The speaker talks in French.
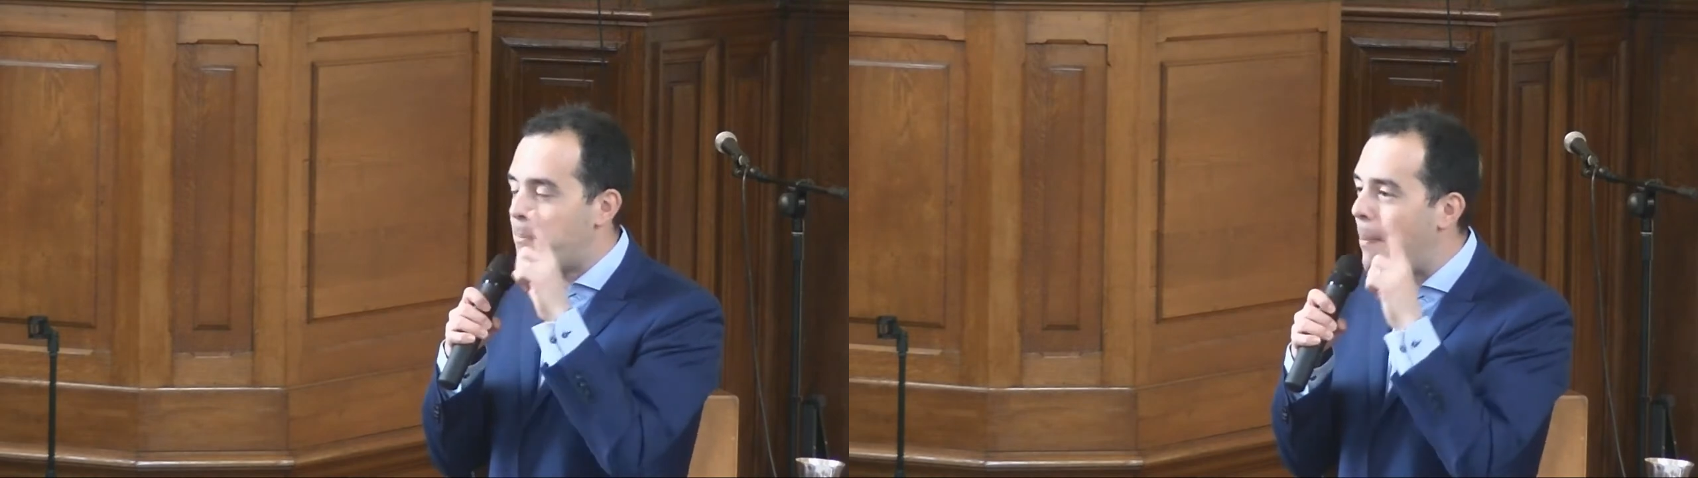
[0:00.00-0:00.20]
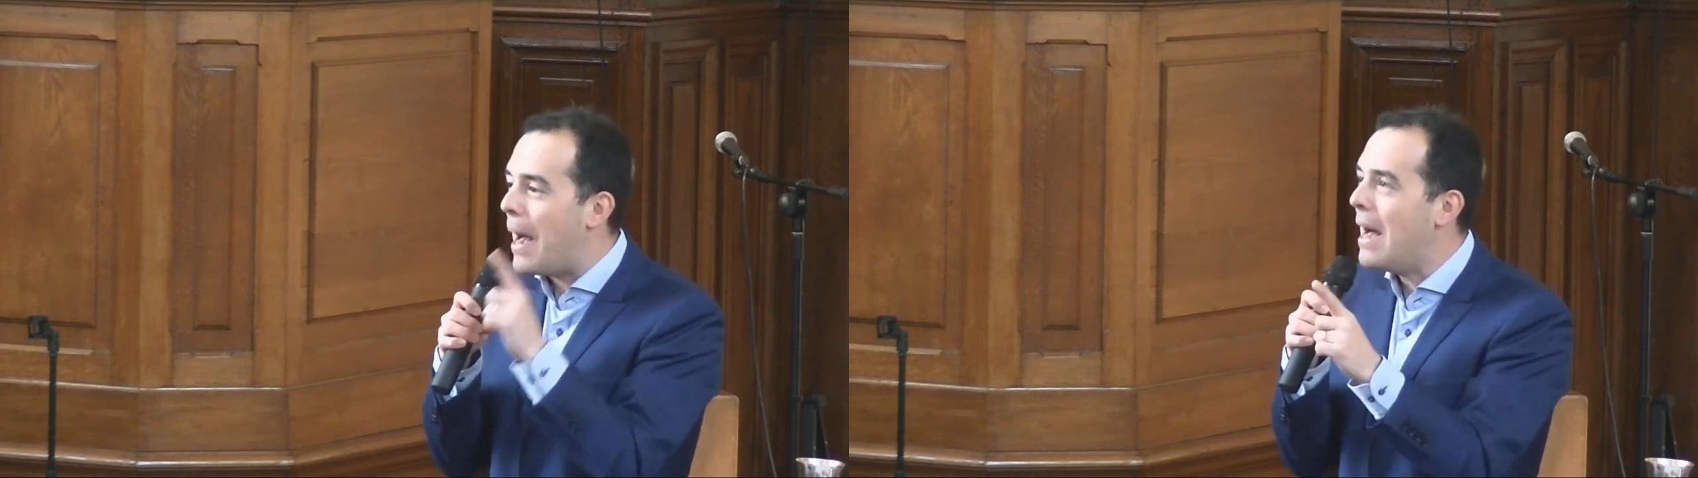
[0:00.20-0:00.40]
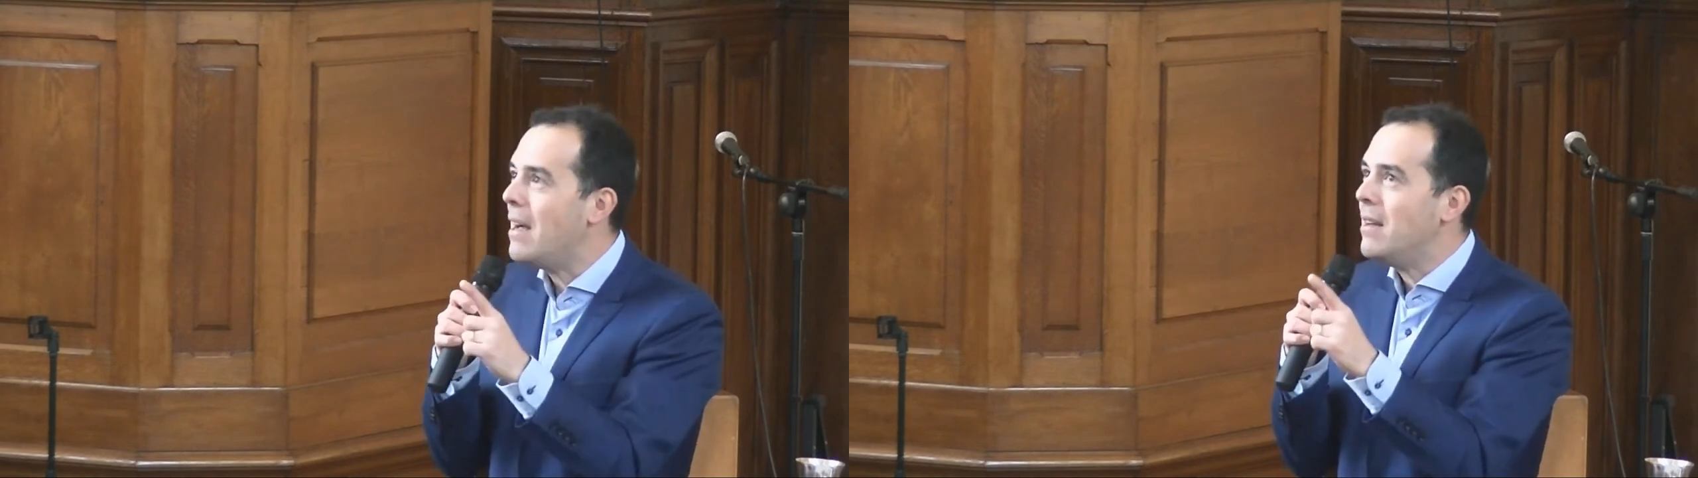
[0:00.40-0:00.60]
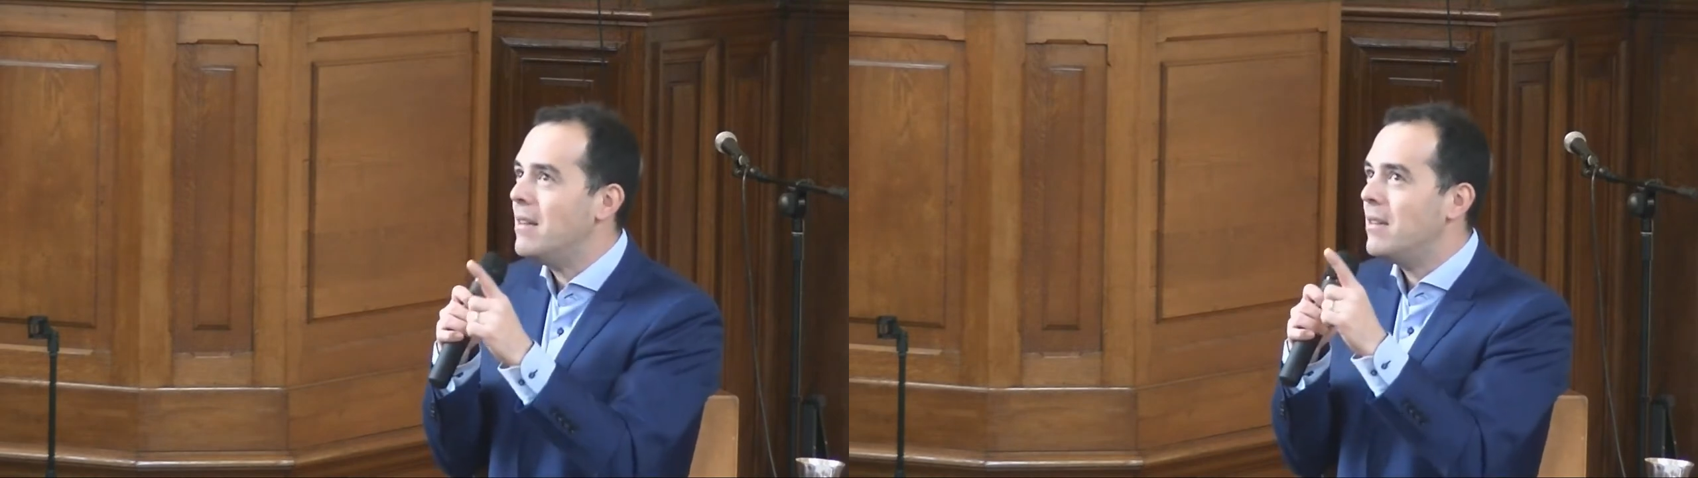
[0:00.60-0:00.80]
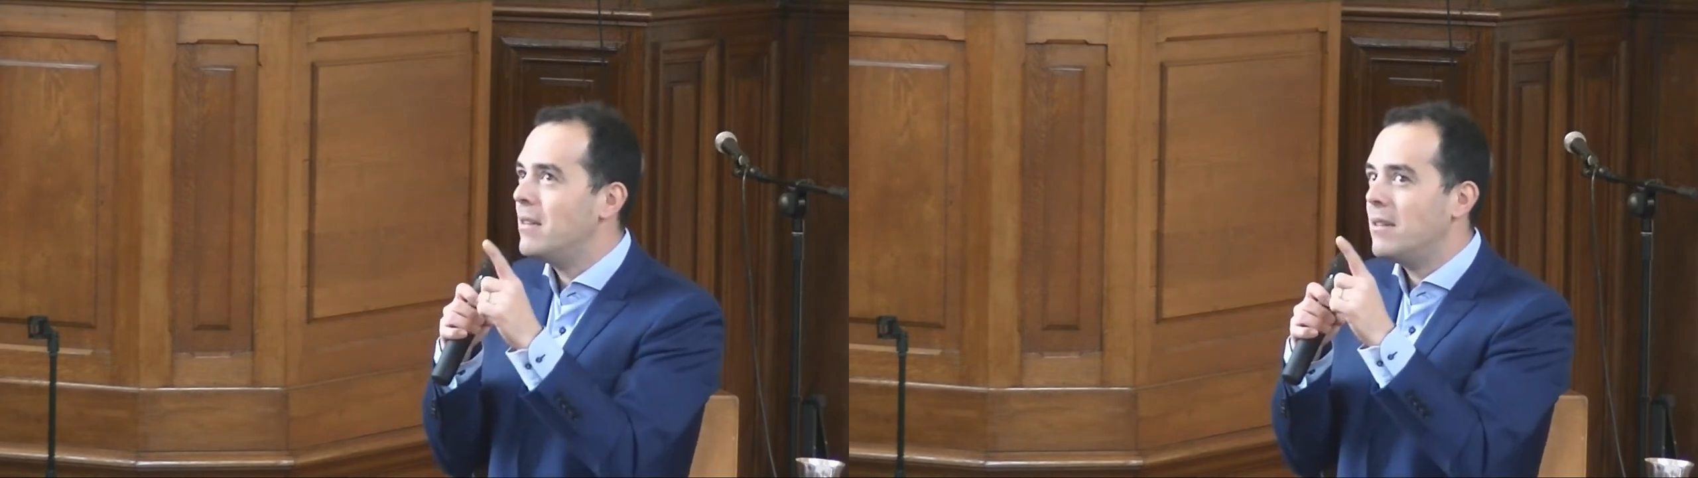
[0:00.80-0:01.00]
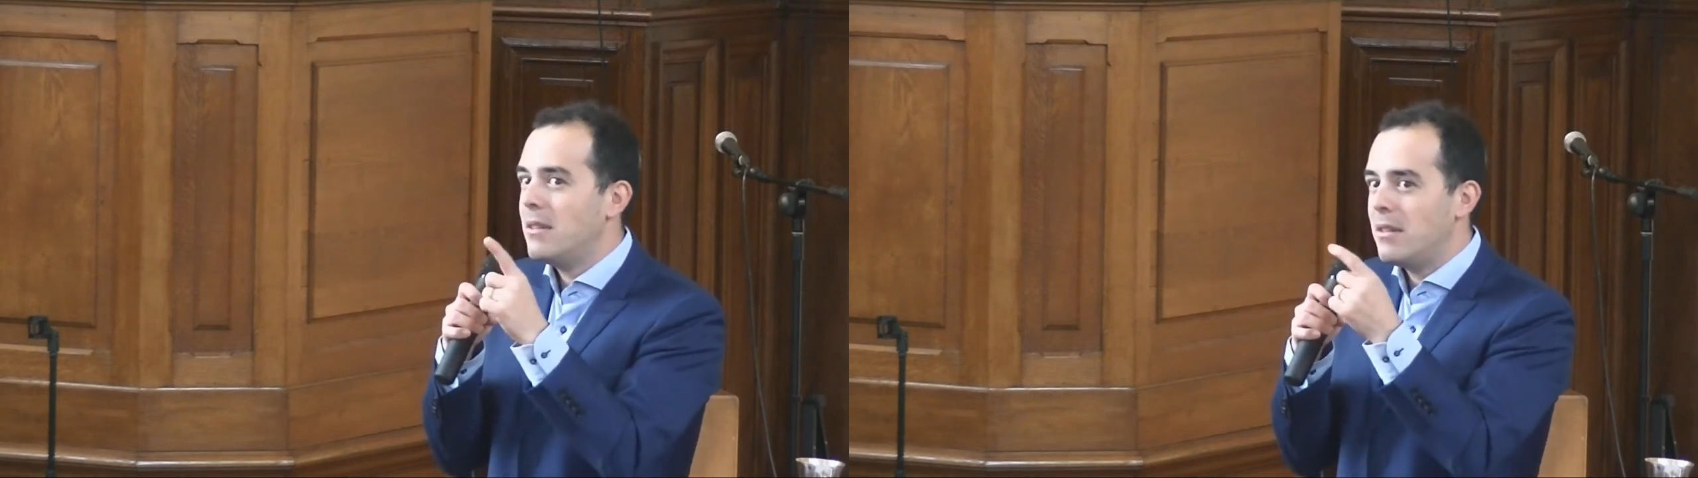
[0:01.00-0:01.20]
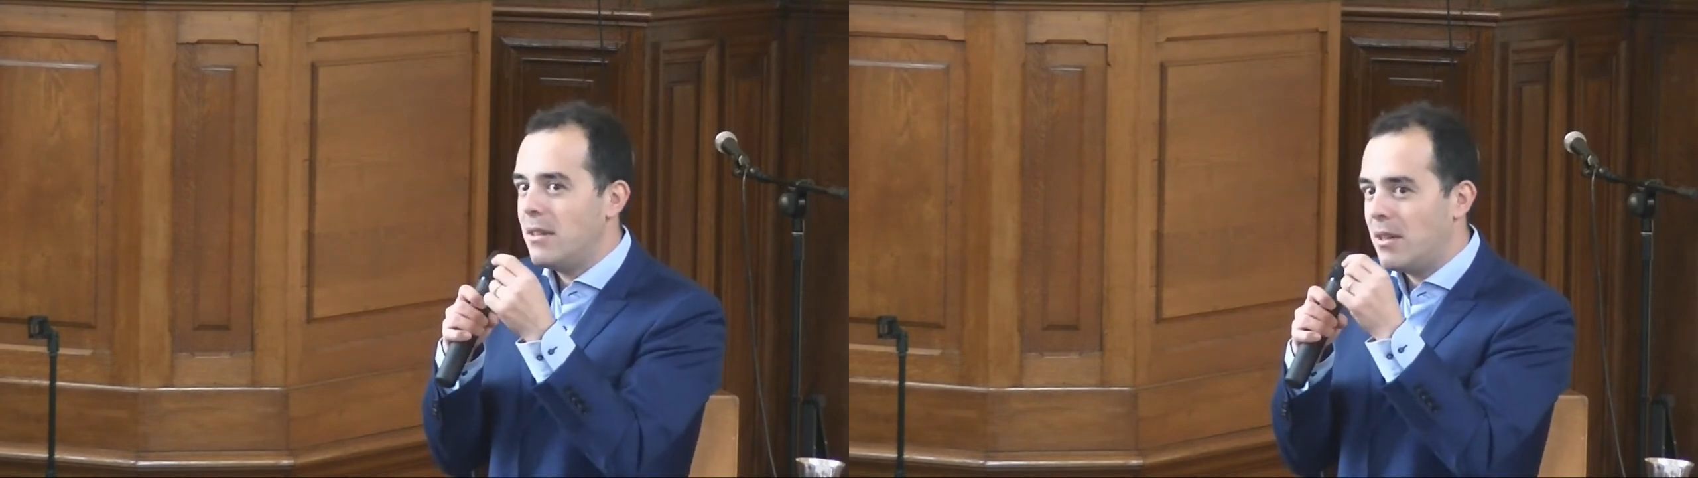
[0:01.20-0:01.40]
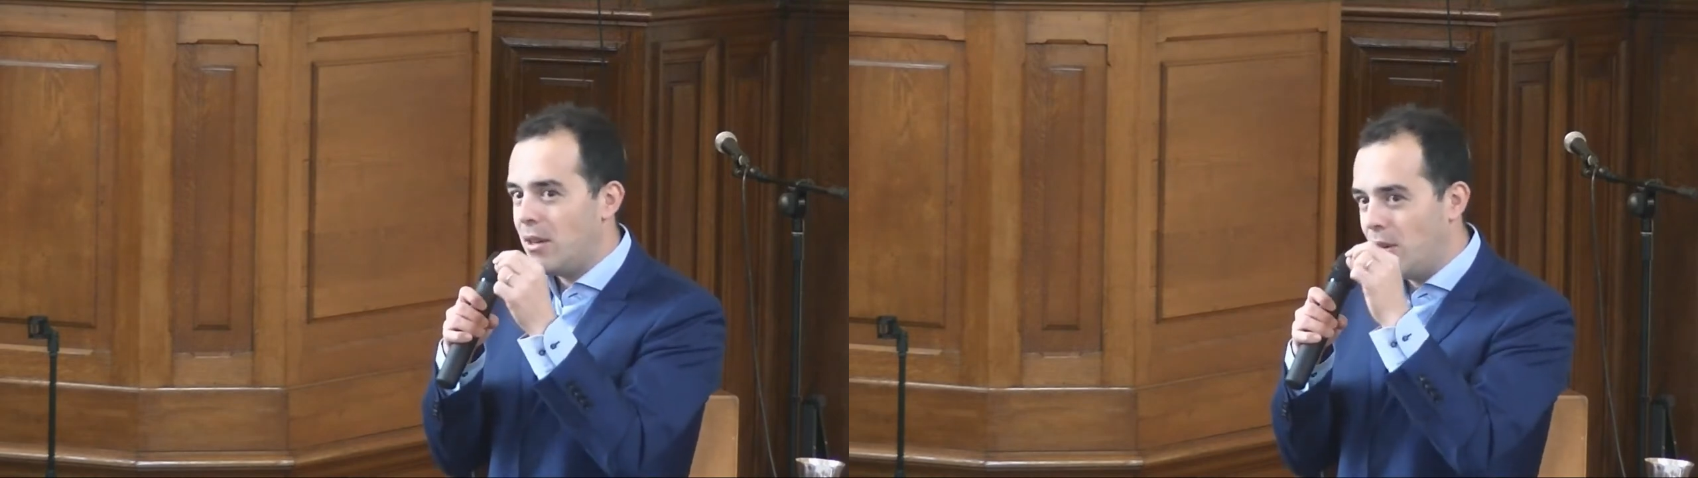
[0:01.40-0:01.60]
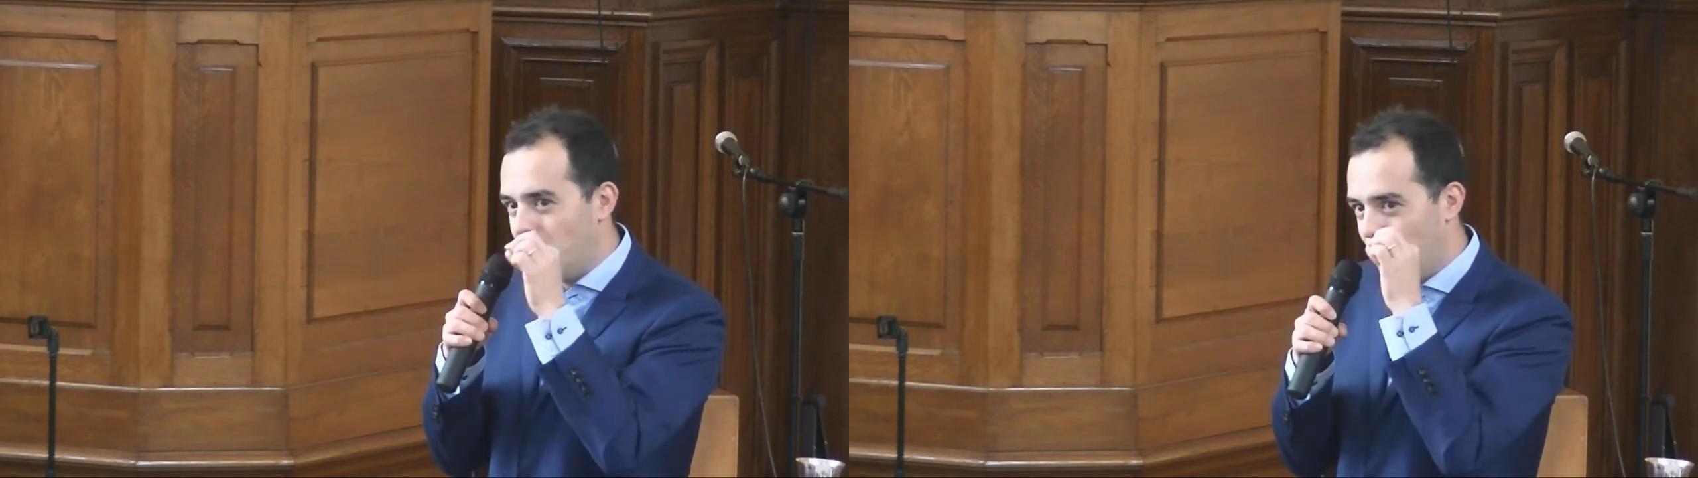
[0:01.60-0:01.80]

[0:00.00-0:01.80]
Pas euh,